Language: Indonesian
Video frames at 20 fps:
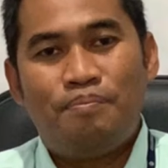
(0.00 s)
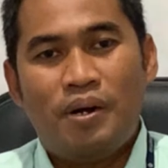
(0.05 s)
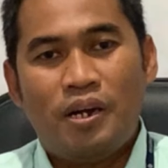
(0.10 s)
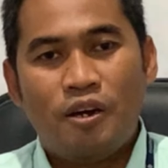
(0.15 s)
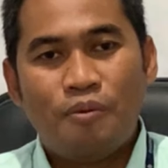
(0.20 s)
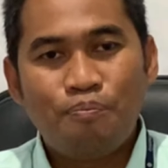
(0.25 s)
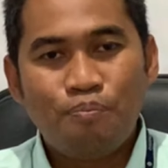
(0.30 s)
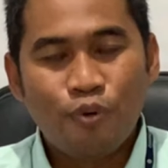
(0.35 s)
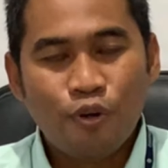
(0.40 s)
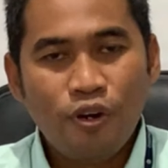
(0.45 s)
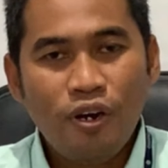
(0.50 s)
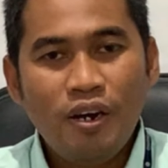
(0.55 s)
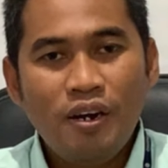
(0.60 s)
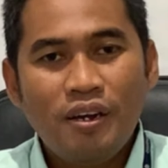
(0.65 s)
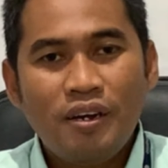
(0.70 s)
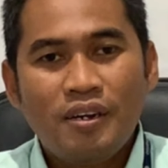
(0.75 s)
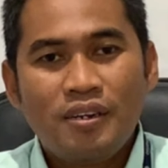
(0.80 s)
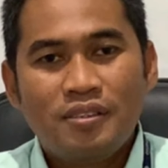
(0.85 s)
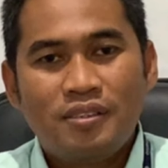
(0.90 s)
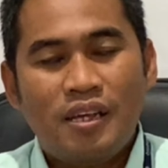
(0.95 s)
pengepul.
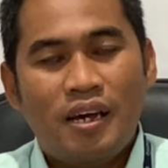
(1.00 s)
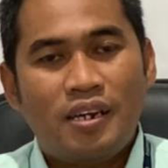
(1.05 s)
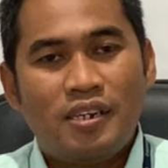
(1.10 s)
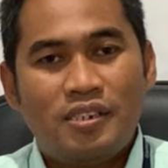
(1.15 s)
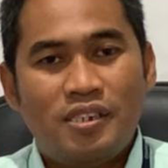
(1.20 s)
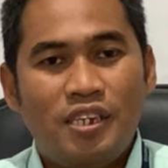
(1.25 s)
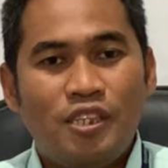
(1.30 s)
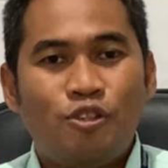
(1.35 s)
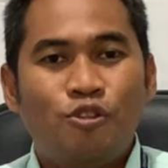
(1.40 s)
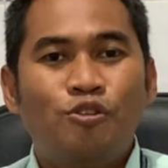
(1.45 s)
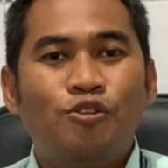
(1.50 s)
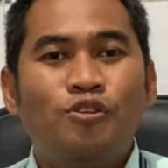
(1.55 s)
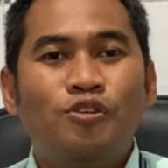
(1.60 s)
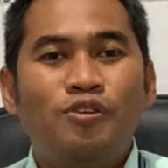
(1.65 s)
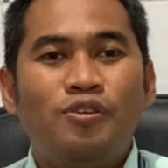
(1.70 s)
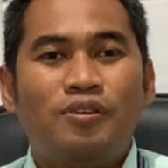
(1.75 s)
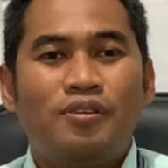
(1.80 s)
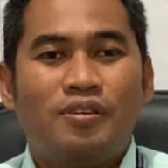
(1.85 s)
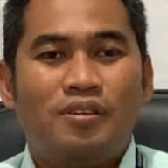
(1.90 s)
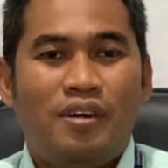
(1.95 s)
Dari
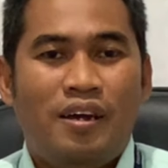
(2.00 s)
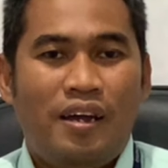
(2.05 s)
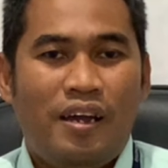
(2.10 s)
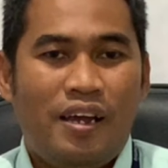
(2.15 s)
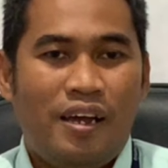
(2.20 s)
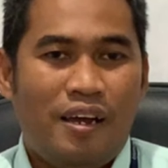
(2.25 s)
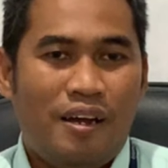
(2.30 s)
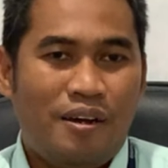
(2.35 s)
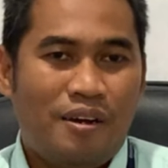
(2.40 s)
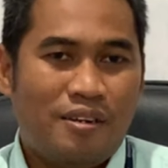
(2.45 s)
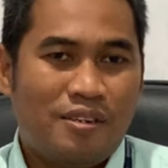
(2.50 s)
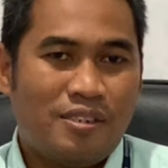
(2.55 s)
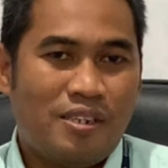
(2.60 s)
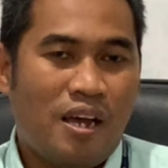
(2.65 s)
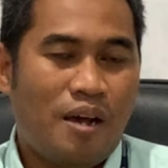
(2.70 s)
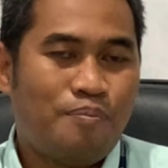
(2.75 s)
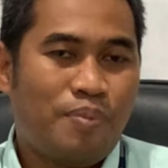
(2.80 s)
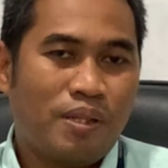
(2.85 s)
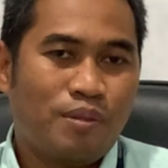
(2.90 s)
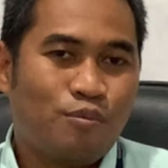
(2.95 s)
situ
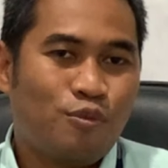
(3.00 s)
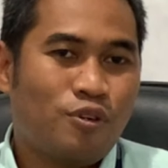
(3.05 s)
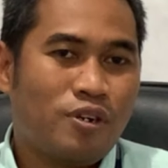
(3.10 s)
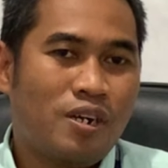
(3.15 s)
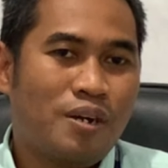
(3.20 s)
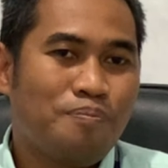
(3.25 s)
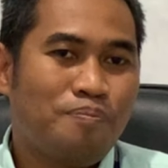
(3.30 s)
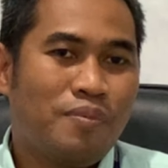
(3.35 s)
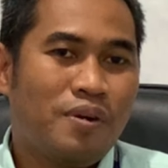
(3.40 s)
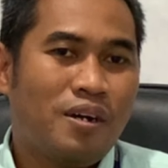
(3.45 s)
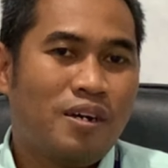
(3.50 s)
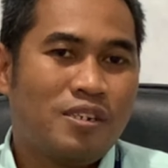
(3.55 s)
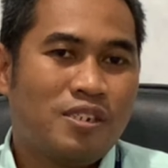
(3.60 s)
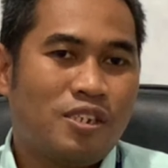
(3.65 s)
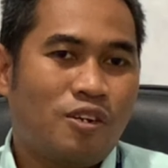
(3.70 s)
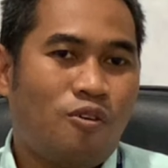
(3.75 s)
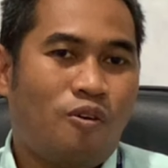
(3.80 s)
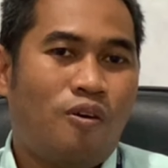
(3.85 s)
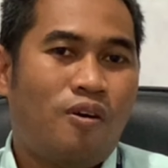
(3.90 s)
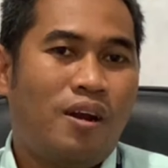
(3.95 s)
sahabat mugep
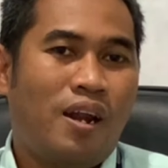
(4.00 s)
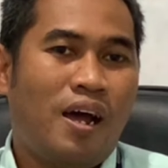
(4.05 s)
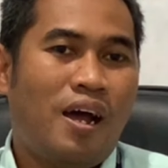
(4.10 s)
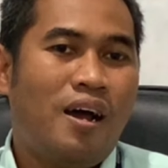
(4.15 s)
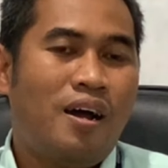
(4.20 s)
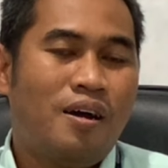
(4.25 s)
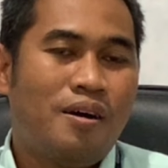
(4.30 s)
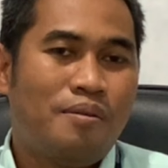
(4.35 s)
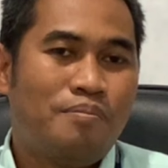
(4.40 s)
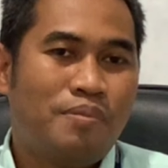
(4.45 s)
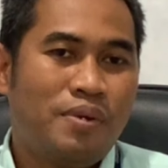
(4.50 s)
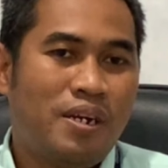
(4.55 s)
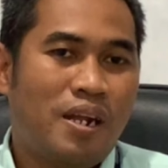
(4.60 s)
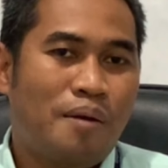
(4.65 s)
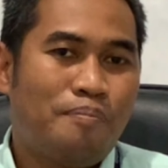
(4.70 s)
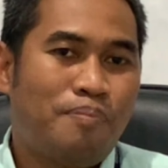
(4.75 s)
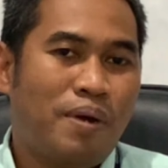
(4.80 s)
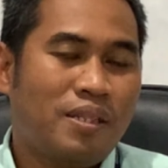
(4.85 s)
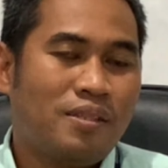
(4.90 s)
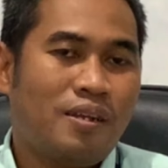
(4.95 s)
sekolah
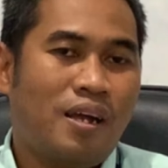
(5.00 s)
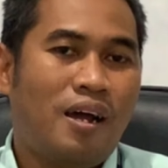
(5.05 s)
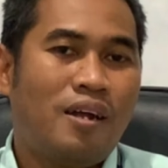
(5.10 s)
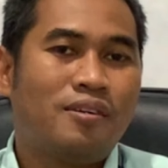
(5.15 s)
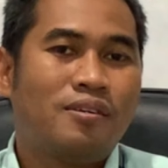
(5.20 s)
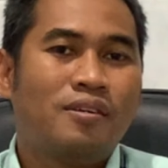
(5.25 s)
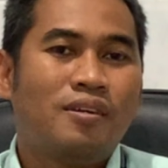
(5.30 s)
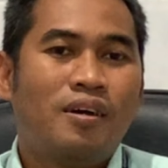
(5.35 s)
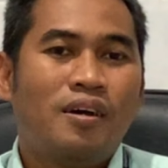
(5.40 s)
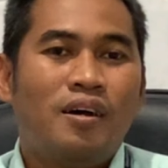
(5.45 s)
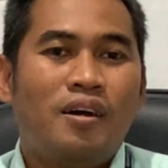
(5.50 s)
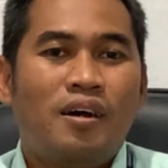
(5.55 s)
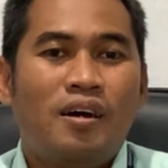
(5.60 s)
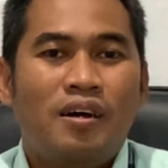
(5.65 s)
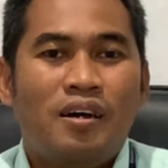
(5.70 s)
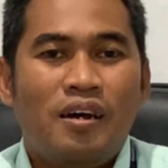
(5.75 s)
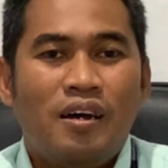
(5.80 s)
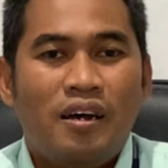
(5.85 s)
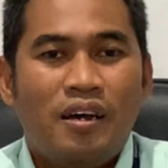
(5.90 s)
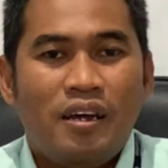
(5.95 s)
mendapatkan
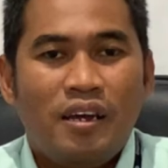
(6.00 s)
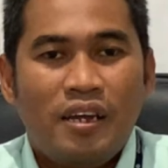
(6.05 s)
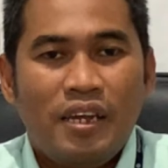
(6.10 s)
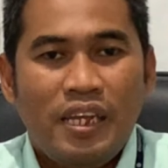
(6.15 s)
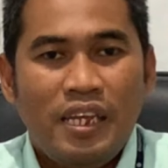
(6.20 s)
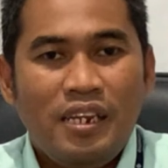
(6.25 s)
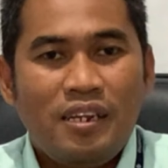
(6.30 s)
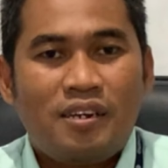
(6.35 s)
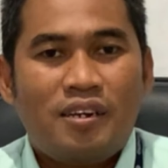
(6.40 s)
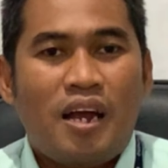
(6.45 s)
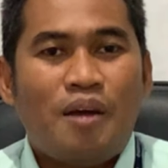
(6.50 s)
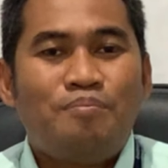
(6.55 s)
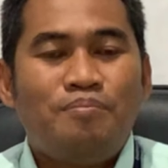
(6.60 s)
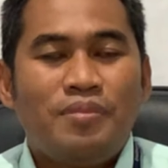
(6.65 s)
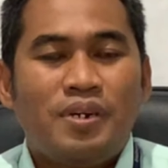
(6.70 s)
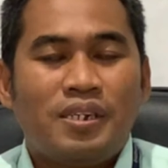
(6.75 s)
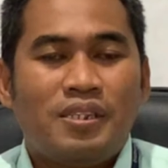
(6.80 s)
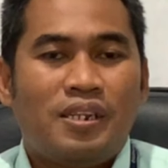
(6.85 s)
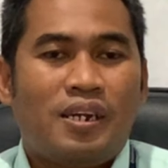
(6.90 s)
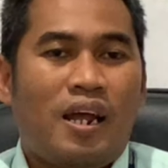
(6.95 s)

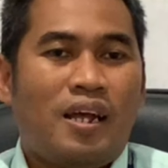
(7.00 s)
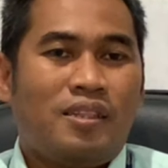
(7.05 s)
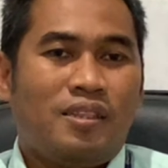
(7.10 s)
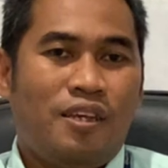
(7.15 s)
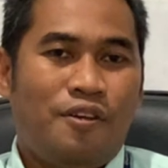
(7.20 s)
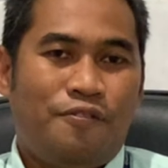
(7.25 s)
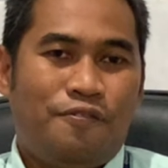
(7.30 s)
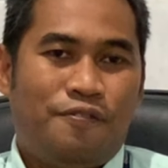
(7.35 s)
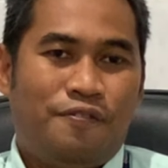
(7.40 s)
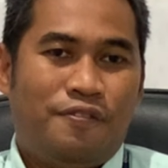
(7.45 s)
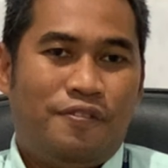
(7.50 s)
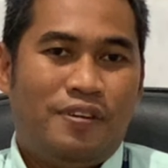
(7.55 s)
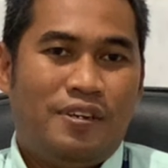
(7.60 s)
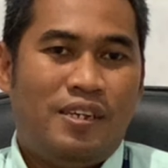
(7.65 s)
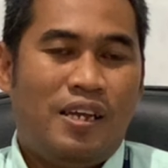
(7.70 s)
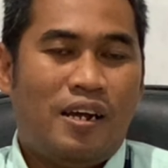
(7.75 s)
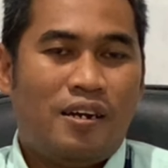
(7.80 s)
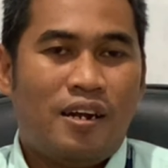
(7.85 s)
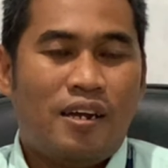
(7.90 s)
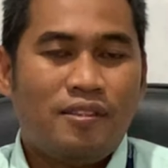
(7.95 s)
income generatif
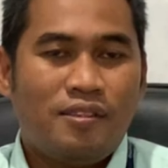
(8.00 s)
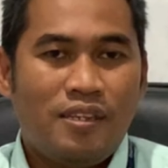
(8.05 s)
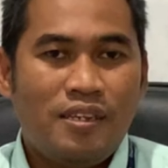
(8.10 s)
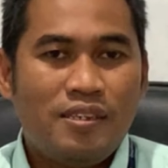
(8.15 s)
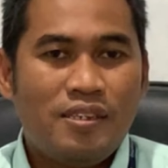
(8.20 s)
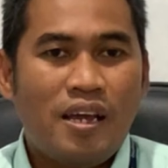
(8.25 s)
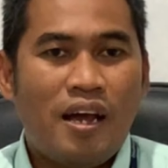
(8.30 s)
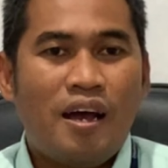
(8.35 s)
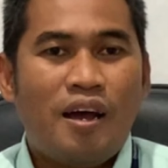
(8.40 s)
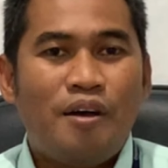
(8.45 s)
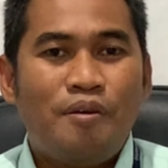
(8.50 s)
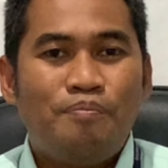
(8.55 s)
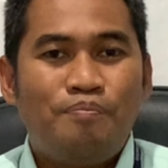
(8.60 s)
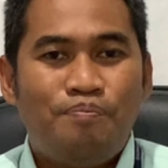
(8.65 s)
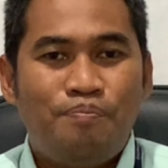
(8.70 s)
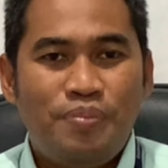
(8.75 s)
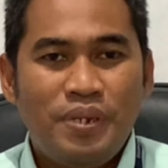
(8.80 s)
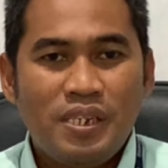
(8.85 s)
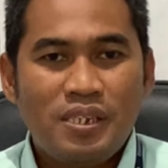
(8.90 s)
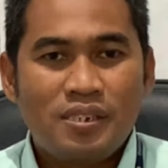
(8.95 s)
yang
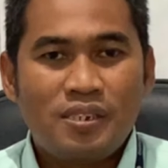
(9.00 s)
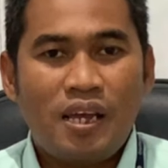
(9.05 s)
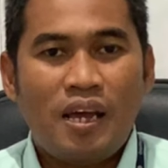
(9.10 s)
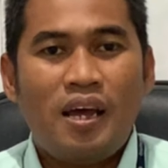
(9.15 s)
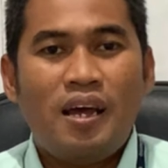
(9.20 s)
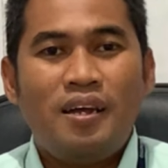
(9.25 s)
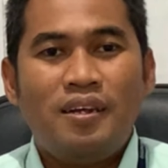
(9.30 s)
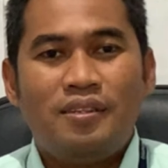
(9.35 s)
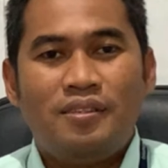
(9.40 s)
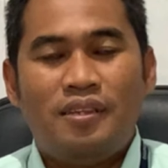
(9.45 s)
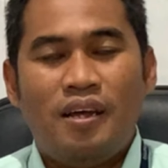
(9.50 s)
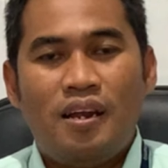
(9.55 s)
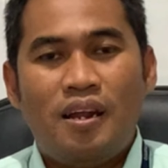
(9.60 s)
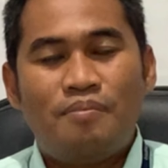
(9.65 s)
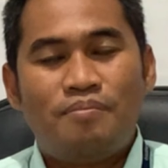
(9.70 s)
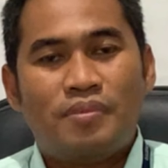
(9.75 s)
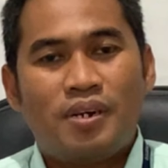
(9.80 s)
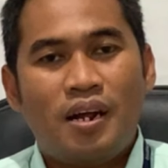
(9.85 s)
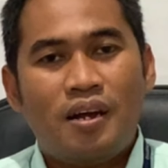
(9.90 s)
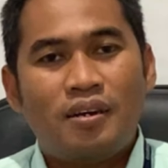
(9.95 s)
nantinya bisa
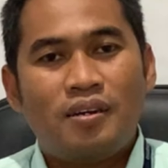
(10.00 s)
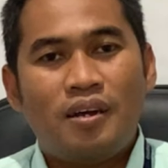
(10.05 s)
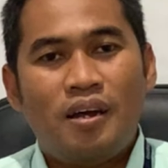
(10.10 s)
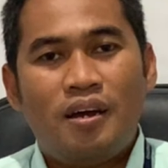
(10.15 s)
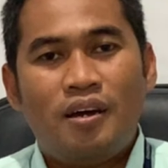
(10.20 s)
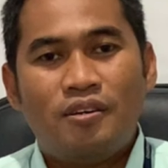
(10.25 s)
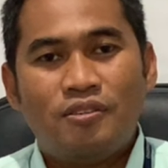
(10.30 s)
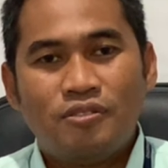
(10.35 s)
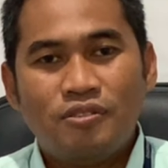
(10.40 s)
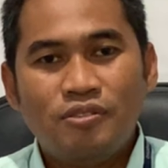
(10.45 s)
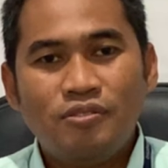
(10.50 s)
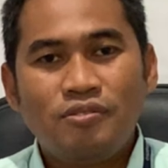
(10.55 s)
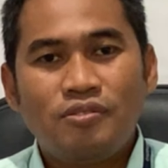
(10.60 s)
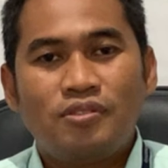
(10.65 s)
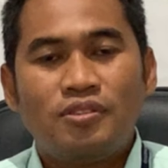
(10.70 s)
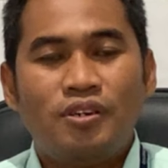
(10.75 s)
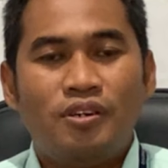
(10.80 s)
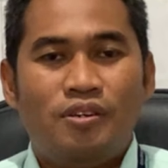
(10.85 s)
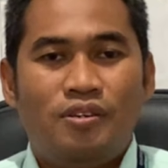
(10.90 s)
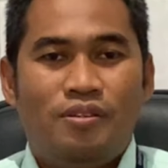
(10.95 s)
dalam rangka
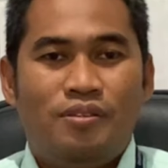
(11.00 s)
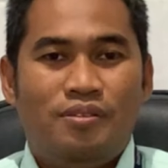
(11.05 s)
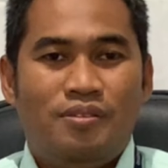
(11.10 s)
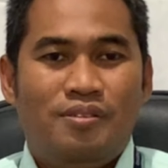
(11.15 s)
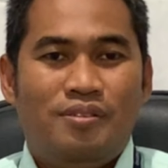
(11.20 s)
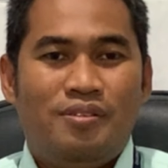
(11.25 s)
untuk